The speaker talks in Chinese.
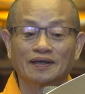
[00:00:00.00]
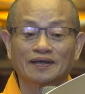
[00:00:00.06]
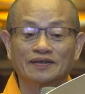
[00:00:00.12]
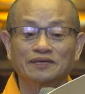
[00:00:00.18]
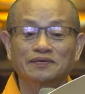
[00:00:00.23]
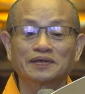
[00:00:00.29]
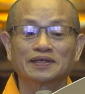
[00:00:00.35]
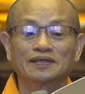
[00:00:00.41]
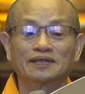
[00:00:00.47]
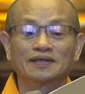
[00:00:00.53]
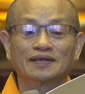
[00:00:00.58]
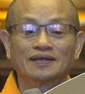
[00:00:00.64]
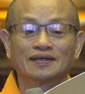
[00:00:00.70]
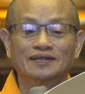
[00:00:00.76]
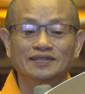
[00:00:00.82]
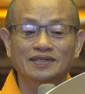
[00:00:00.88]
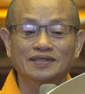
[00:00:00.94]
因为
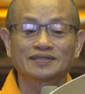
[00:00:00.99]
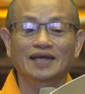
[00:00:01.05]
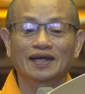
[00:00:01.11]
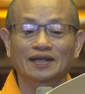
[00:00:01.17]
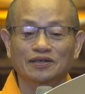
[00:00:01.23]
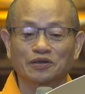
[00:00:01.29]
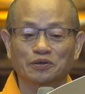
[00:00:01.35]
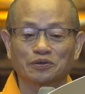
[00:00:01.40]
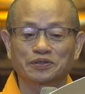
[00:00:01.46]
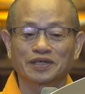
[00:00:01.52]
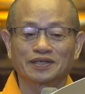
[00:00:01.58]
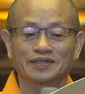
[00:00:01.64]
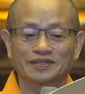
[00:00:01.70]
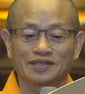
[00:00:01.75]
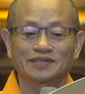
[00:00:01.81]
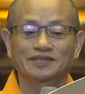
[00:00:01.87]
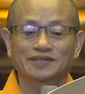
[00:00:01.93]
西藏的牛年
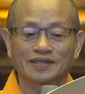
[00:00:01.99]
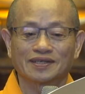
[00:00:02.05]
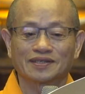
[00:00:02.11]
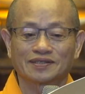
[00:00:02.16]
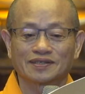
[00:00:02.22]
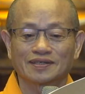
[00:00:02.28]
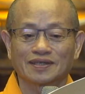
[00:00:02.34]
其实也是